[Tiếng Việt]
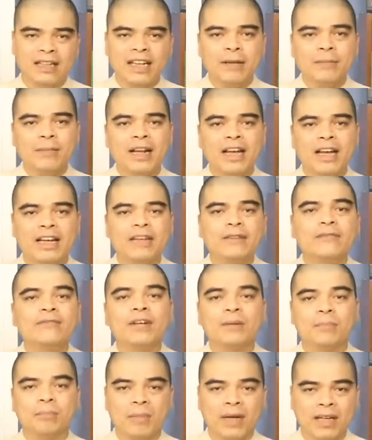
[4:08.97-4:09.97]
đem lại cái
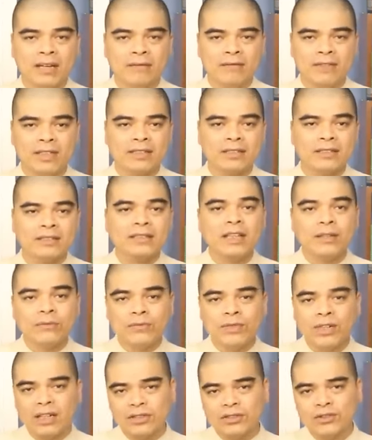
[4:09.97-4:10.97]
vận may và sự thịnh
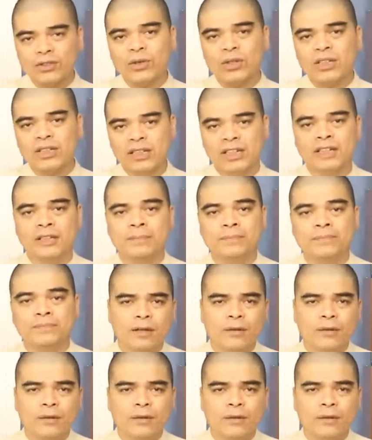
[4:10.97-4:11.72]
vượng cho con người